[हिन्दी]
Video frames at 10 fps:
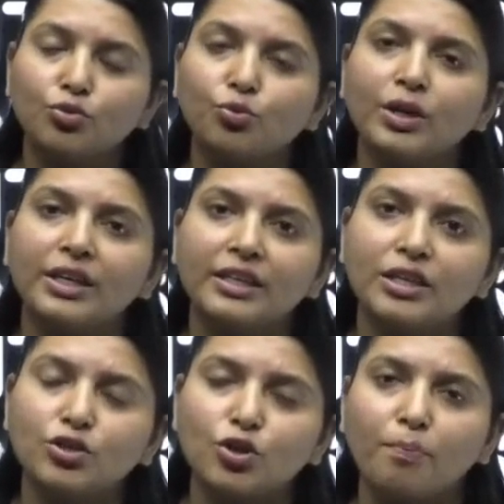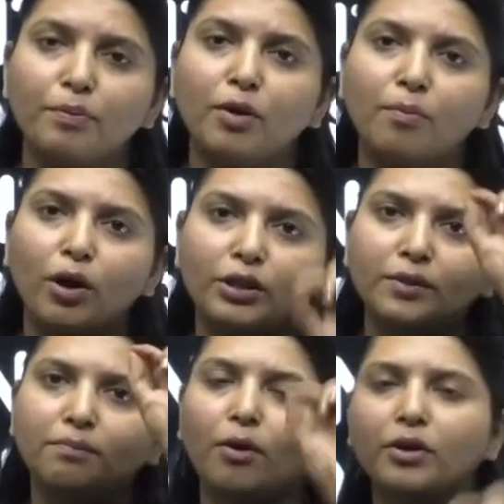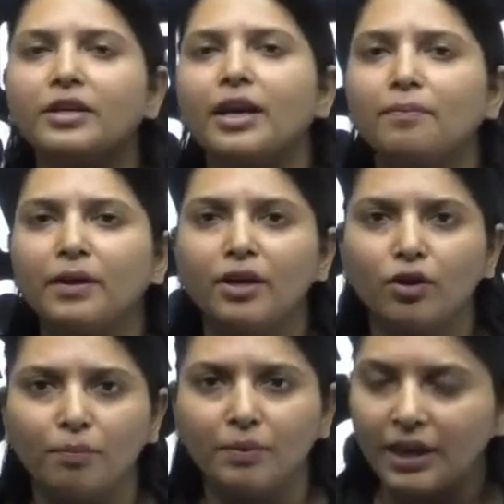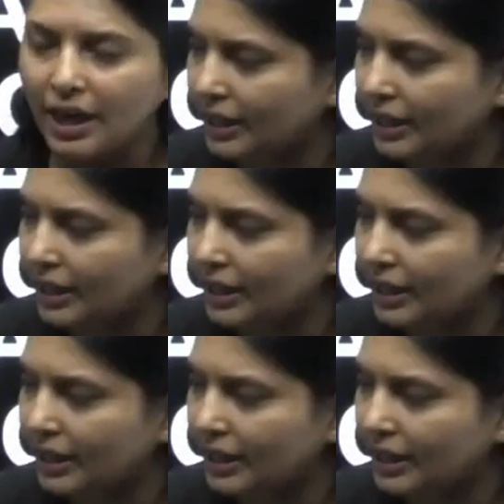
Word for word: शुरू करते हैं इस टॉपिक को बहुत ही इंपॉर्टेंट आपका ये टॉपिक है